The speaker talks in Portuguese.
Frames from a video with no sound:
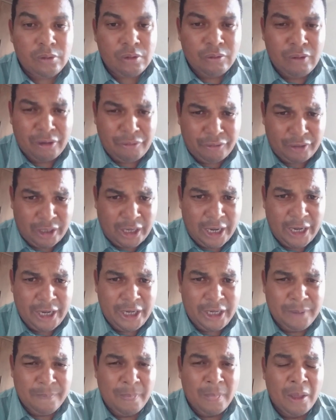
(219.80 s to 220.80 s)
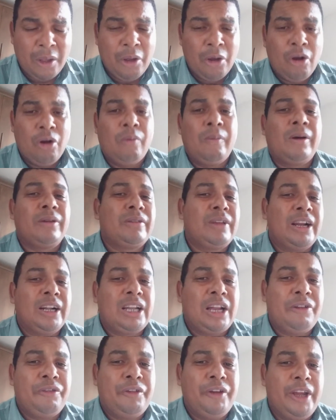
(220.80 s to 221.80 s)
Vai ficar aí. Uma
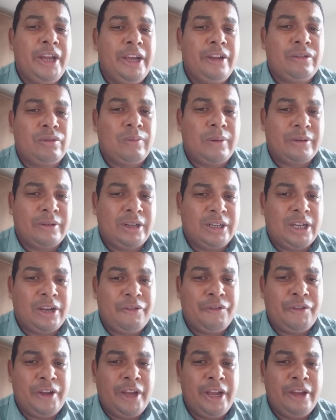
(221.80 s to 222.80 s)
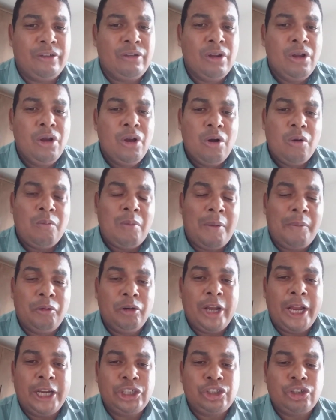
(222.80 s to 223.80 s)
certa vez, uma certa vez, uma
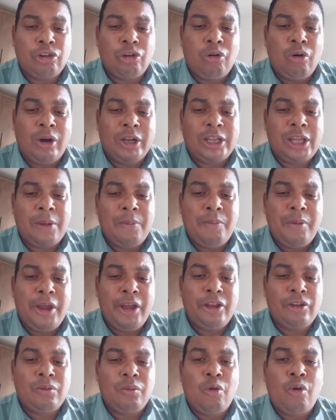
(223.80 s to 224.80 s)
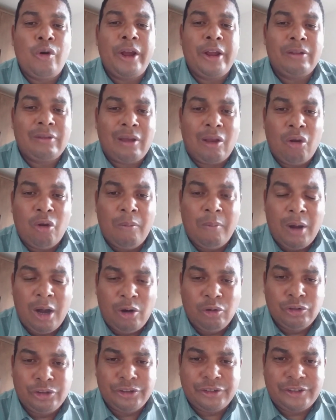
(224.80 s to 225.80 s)
mulher chegou até mesmo o rei
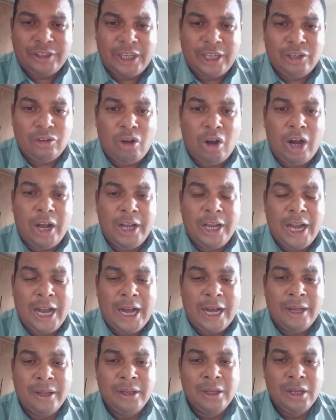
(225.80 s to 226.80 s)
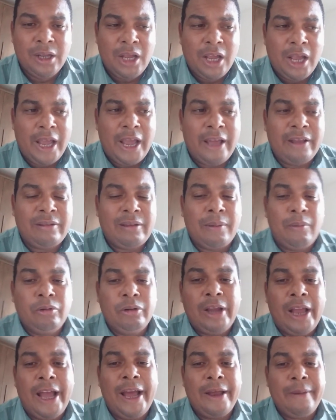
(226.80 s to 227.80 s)
Salomão dizendo: Olha, essa
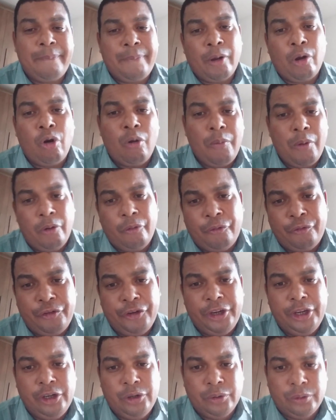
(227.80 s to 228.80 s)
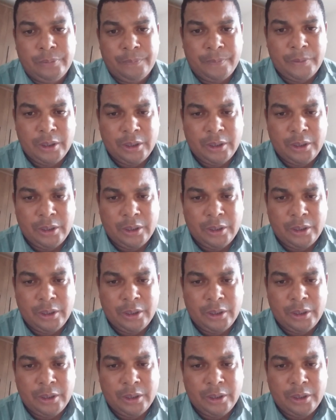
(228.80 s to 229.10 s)
mulher pegou meu filho,